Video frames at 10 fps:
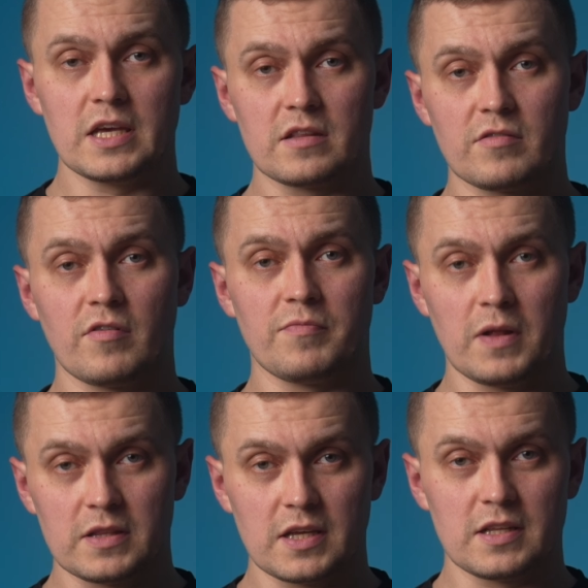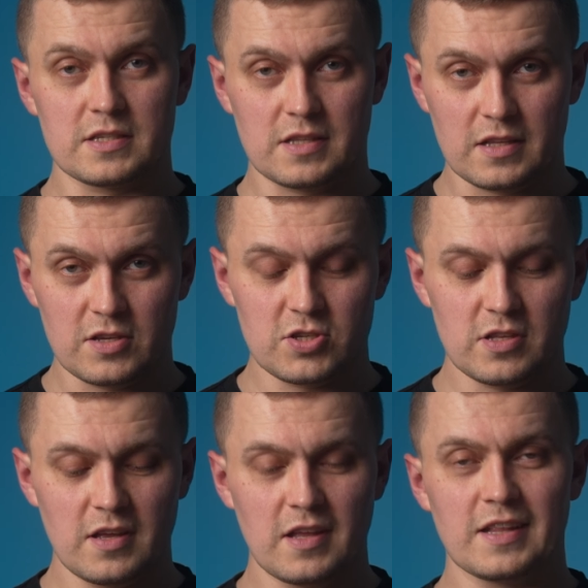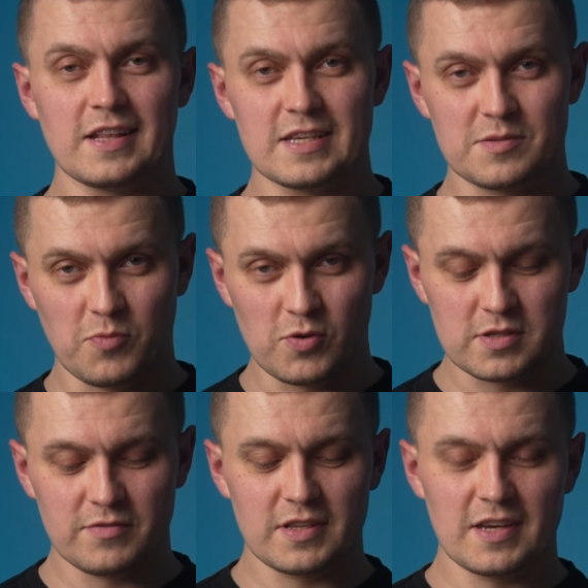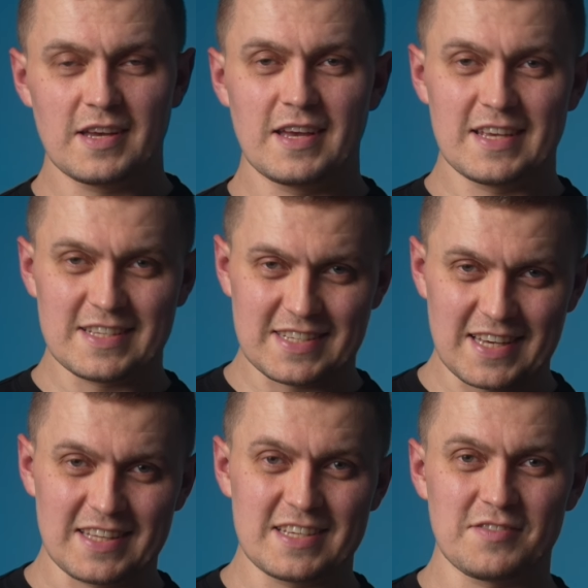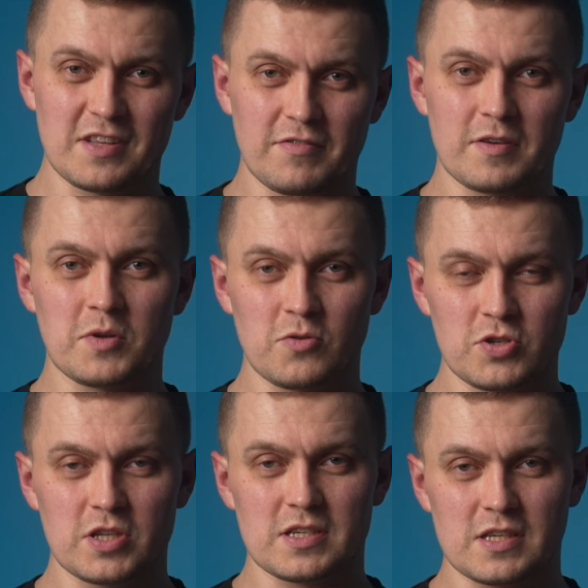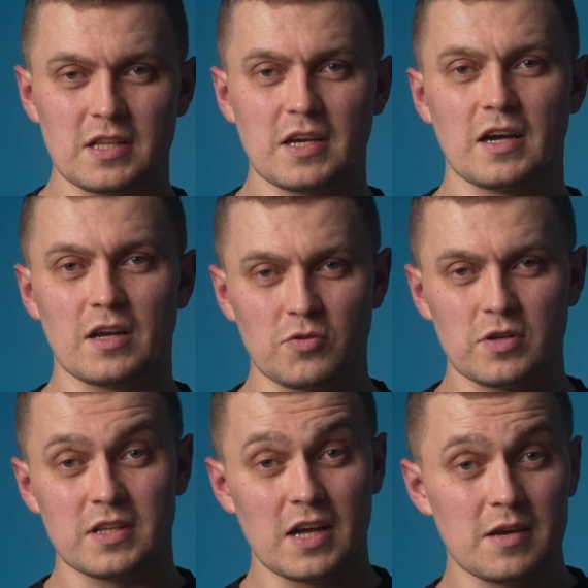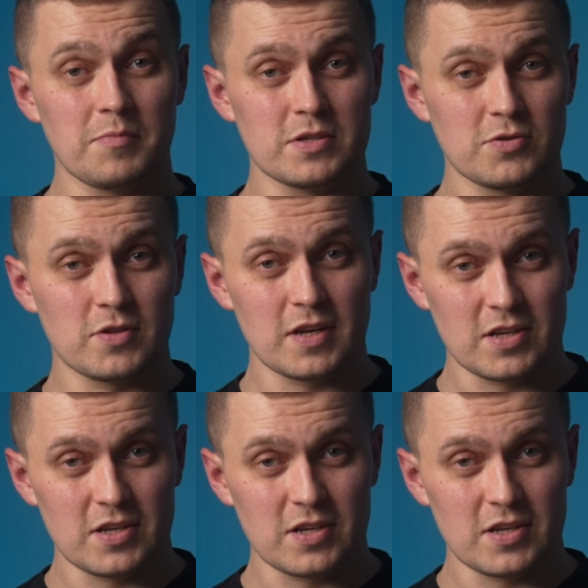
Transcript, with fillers: и этого вполне достаточно для использования с этой светоформирующей насадкой, о которой далее пойдет